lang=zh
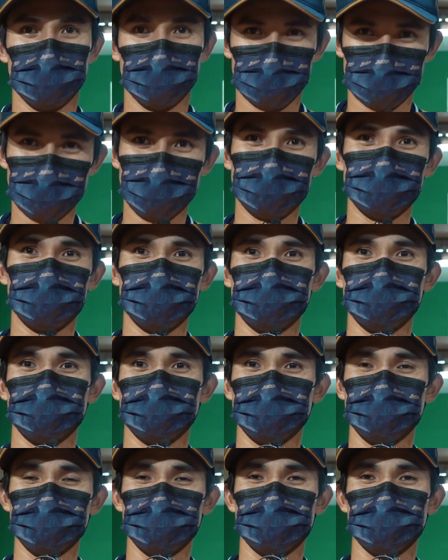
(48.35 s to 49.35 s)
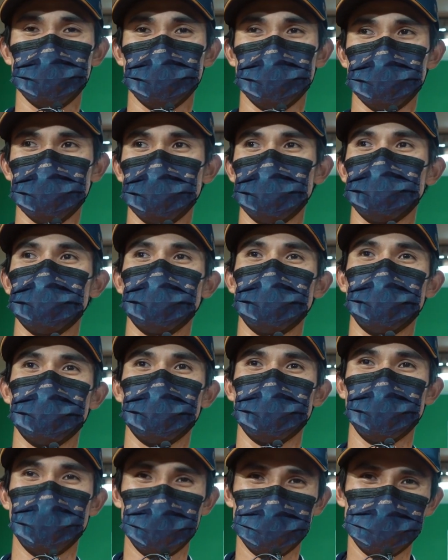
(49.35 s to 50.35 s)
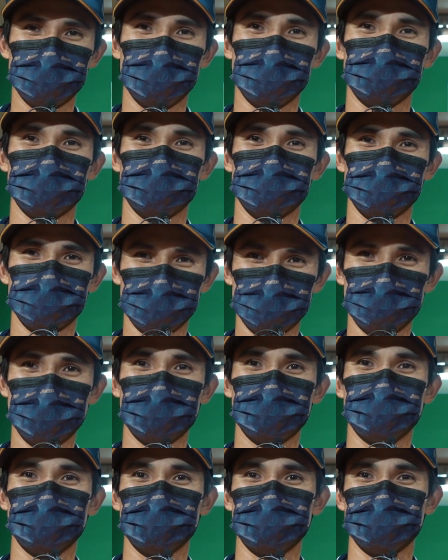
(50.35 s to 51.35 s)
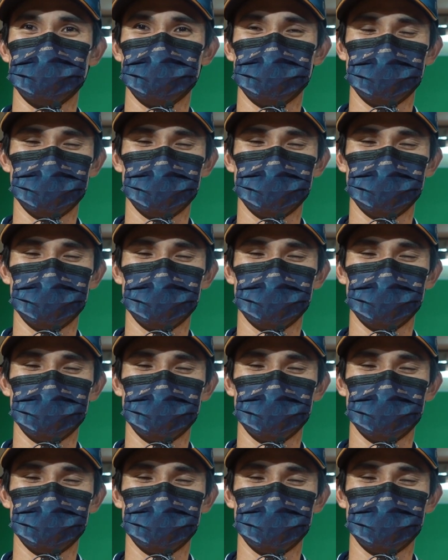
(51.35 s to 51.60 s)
很开心，一定是很开心。而且两场都拿到，